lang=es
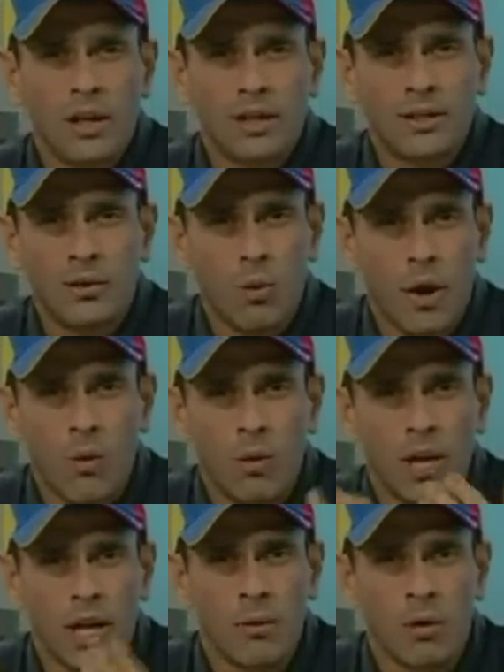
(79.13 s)
Ese no es
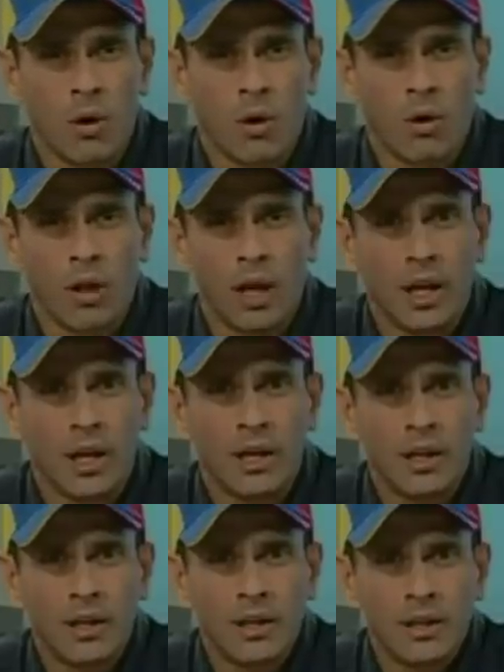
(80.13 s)
un libro
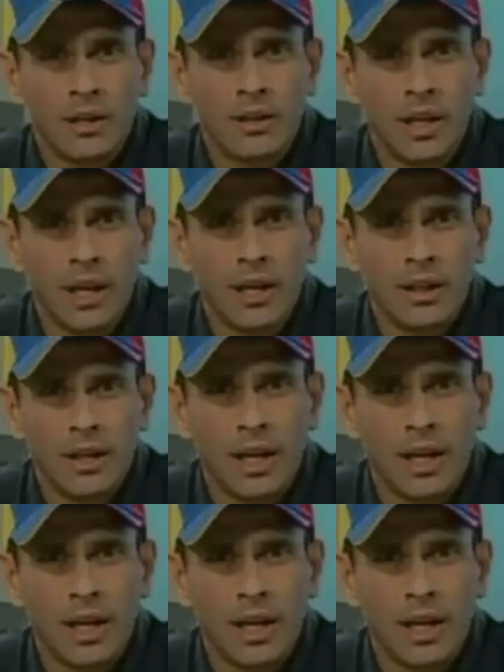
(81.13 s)
de de,